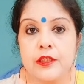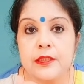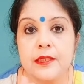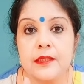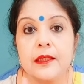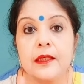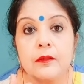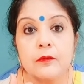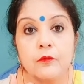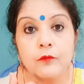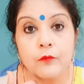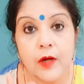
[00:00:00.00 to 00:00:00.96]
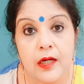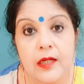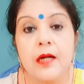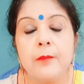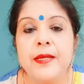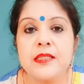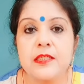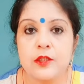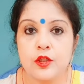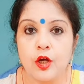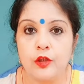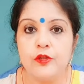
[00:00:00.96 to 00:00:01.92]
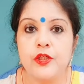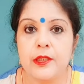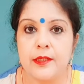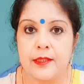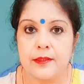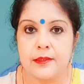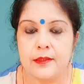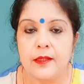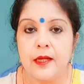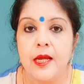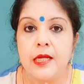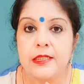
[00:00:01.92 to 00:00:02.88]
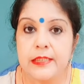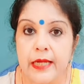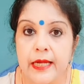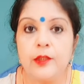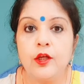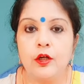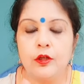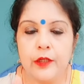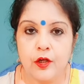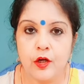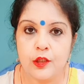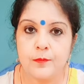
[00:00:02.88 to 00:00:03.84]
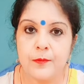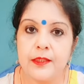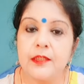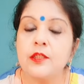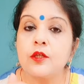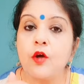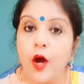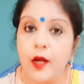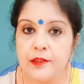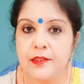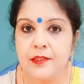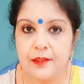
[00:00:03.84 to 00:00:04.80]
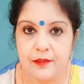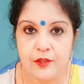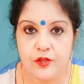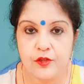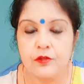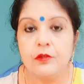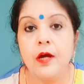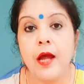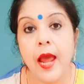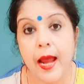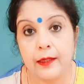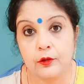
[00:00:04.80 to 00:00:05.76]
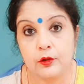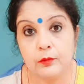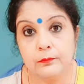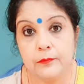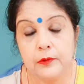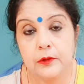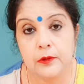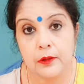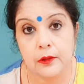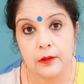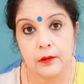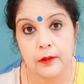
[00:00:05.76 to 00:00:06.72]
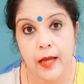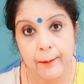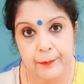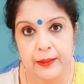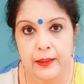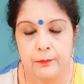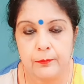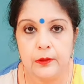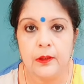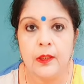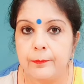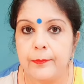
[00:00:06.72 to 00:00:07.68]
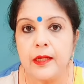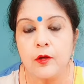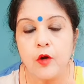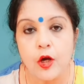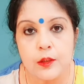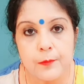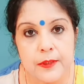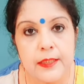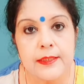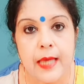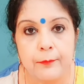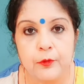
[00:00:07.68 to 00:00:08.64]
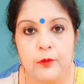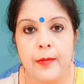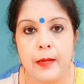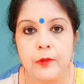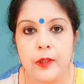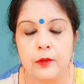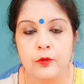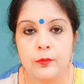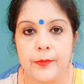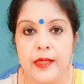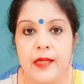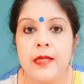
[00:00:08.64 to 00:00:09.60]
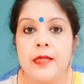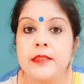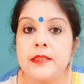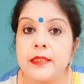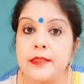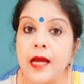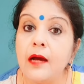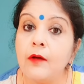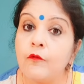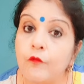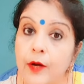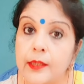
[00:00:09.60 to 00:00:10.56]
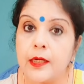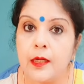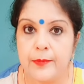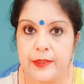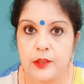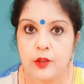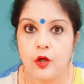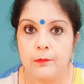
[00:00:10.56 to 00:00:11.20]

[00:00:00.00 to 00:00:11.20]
এটাতে ওয়াটার বেসড সলিউশন আছে সেই ধরনের কসমেটিক্স অয়েলি স্কিনের জন্য একদম অ্যাপ্লিকেবল এই কসমেটিক্স এমন ব্যবহার করবে যেটা ওয়াটার বেসড